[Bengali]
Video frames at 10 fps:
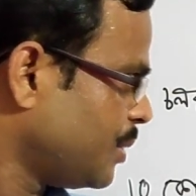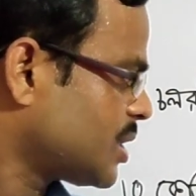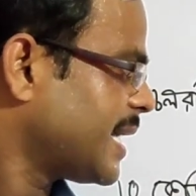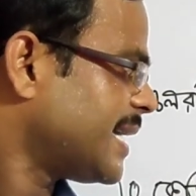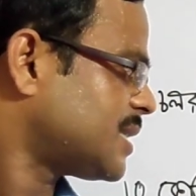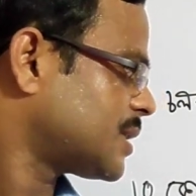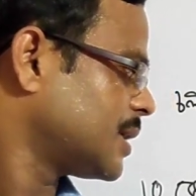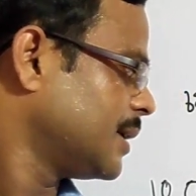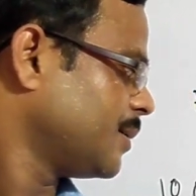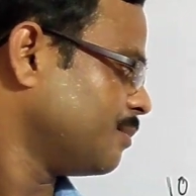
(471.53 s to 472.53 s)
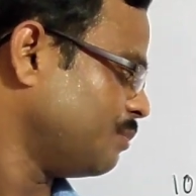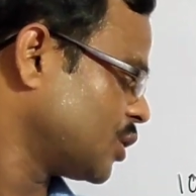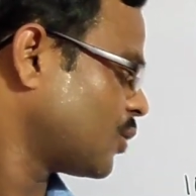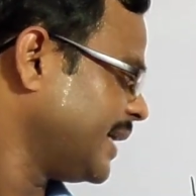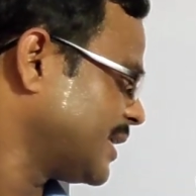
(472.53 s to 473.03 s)
বিশেষ
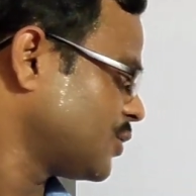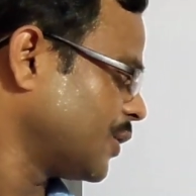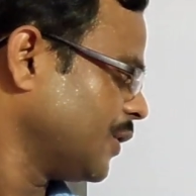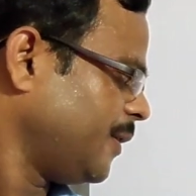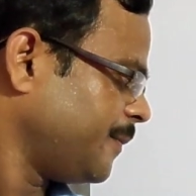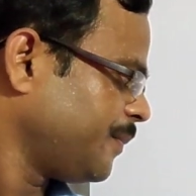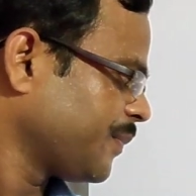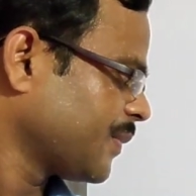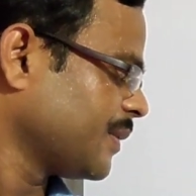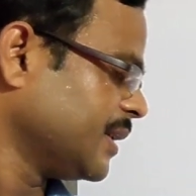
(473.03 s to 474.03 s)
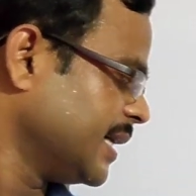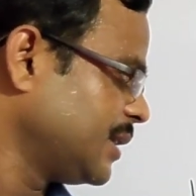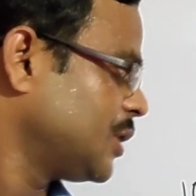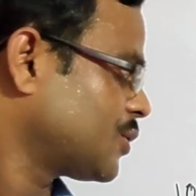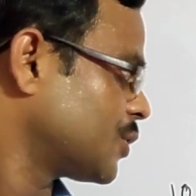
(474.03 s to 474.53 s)
বিষয়ের জন্য
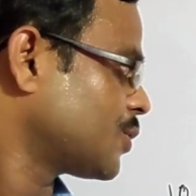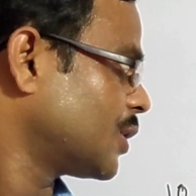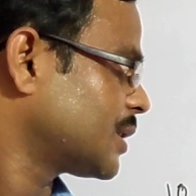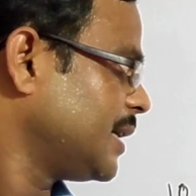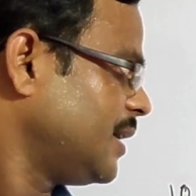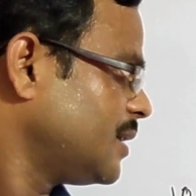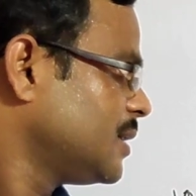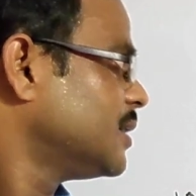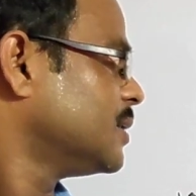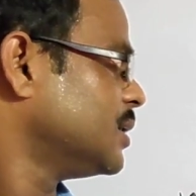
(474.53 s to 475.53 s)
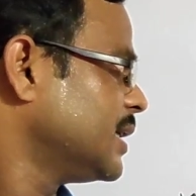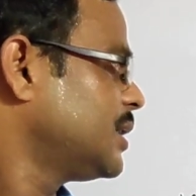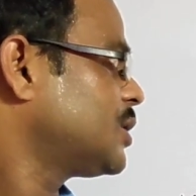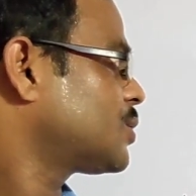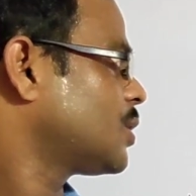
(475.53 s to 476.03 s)
নির্দিষ্ট শর্তে
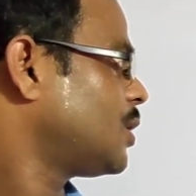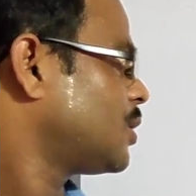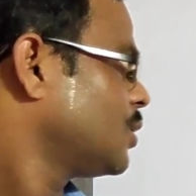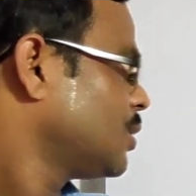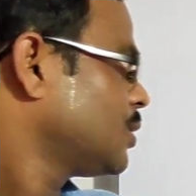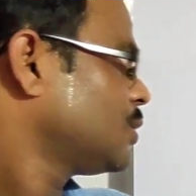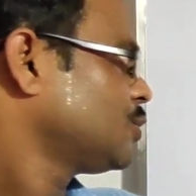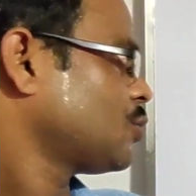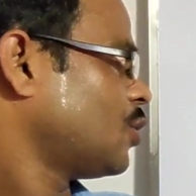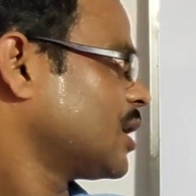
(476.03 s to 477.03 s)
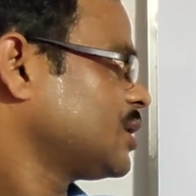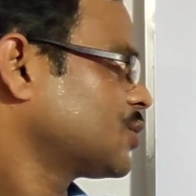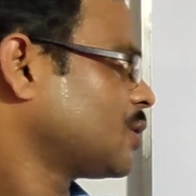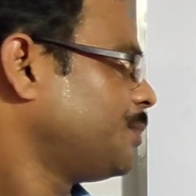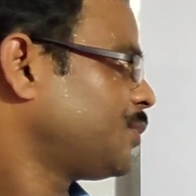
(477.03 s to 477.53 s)
নির্দিষ্ট
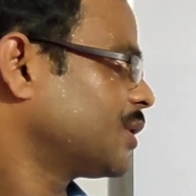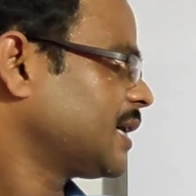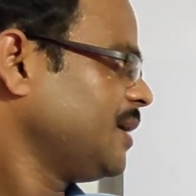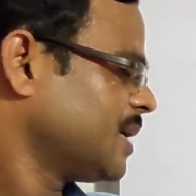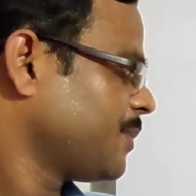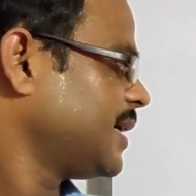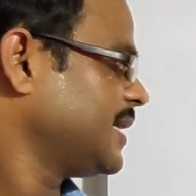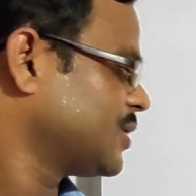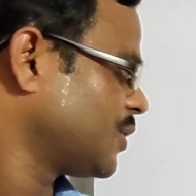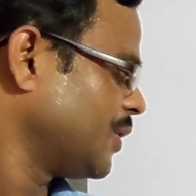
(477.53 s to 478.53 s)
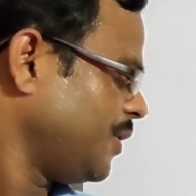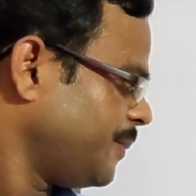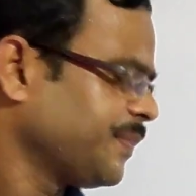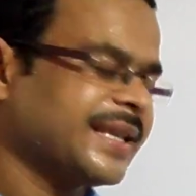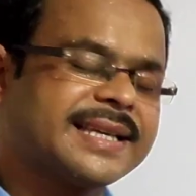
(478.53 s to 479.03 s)
চলরাশির সম্পর্কে মানে ভেদের জন্য
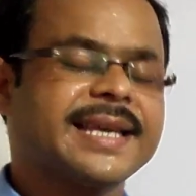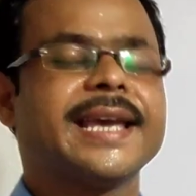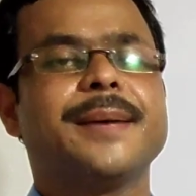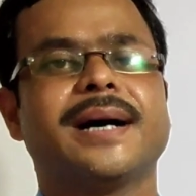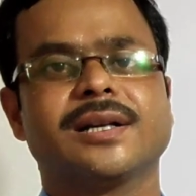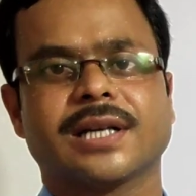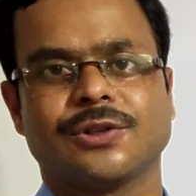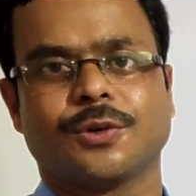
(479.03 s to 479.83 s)
কে মানটা